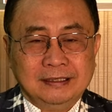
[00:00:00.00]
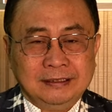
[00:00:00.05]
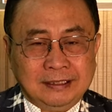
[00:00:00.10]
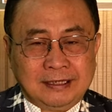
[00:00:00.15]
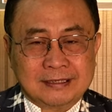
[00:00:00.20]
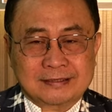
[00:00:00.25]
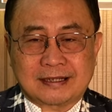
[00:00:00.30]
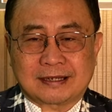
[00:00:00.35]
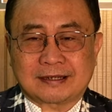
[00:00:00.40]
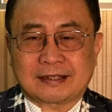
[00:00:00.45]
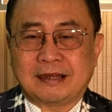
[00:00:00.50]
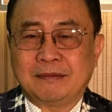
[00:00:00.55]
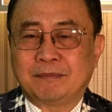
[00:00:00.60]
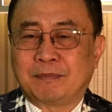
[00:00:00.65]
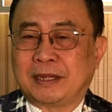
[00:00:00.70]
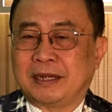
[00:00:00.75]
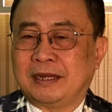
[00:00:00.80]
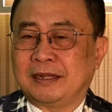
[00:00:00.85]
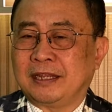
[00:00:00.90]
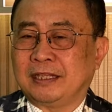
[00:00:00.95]
didasarkan
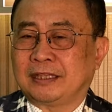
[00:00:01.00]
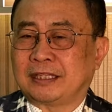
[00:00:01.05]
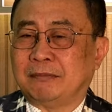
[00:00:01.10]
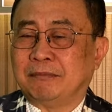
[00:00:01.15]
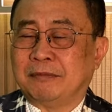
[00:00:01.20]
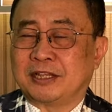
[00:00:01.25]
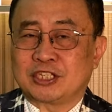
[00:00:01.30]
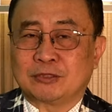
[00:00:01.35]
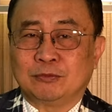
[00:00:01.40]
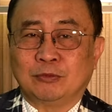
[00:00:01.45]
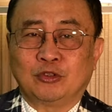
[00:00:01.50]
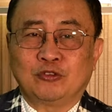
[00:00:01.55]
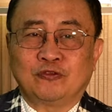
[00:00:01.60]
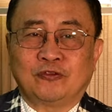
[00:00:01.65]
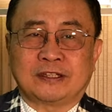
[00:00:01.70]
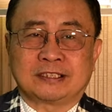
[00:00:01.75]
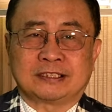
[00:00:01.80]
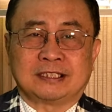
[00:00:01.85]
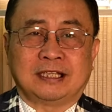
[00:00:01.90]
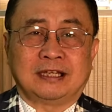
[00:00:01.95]
pada kitab Mazmur
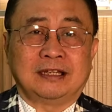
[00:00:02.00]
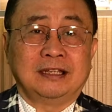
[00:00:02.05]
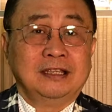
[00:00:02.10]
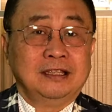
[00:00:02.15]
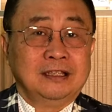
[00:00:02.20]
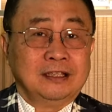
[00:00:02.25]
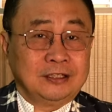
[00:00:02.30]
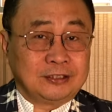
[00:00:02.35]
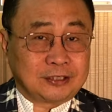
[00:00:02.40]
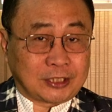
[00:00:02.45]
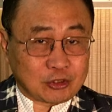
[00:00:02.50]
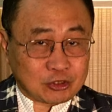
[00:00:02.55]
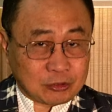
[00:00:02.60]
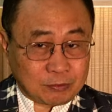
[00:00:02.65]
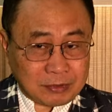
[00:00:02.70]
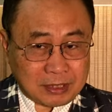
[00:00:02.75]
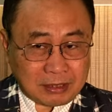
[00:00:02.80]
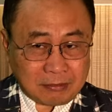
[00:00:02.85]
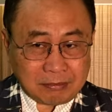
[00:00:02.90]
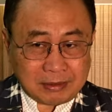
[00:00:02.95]
pasal
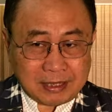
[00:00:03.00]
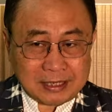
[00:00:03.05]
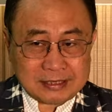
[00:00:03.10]
119